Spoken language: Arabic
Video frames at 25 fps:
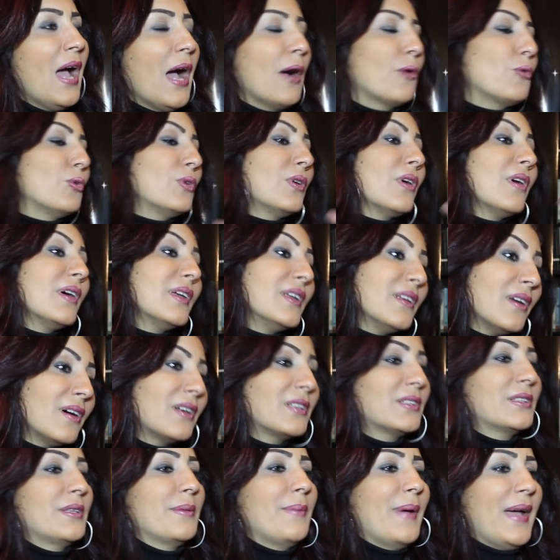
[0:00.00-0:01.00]
اكون
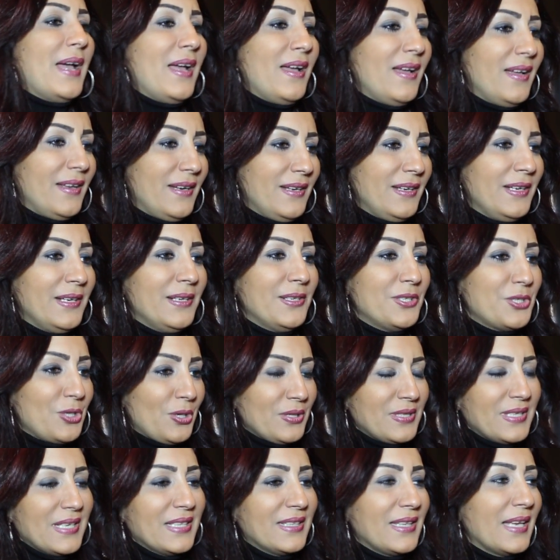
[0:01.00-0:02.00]
غيرت بقى
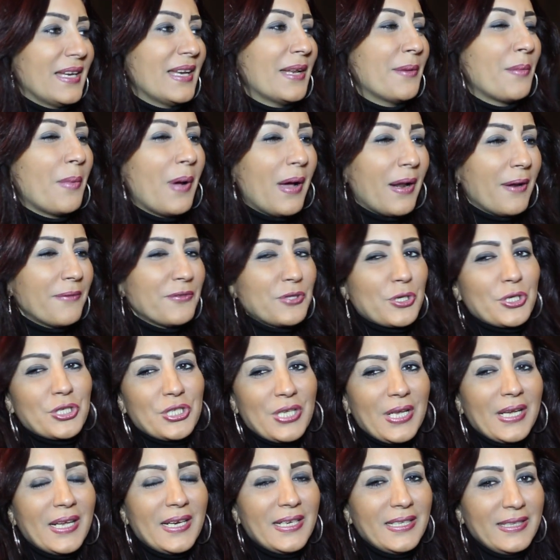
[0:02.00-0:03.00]
للشخصيه الثانيه ما اعرفش
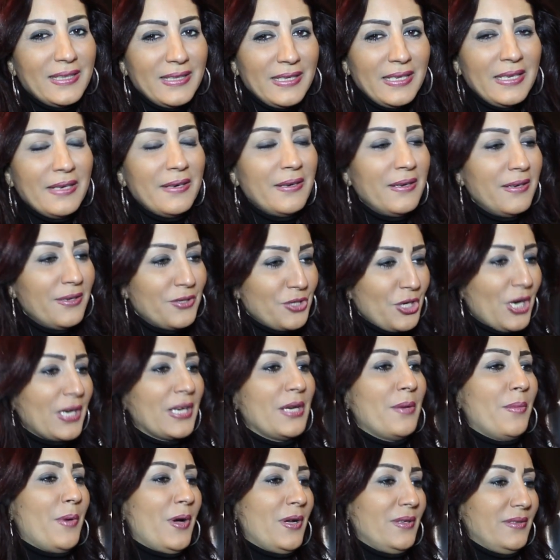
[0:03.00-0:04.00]
اشتغل اتنين
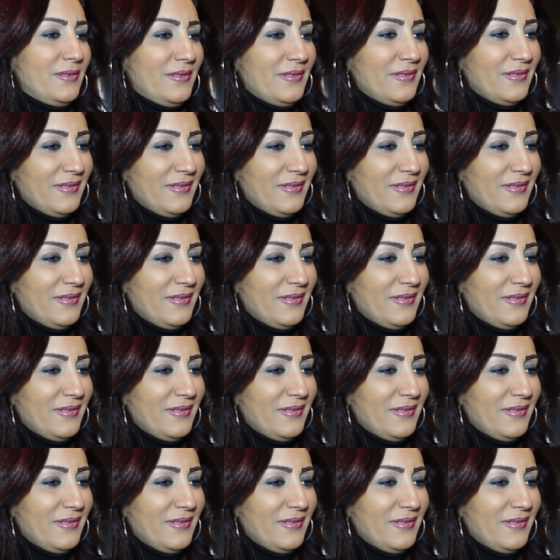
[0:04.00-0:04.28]
شكل بعض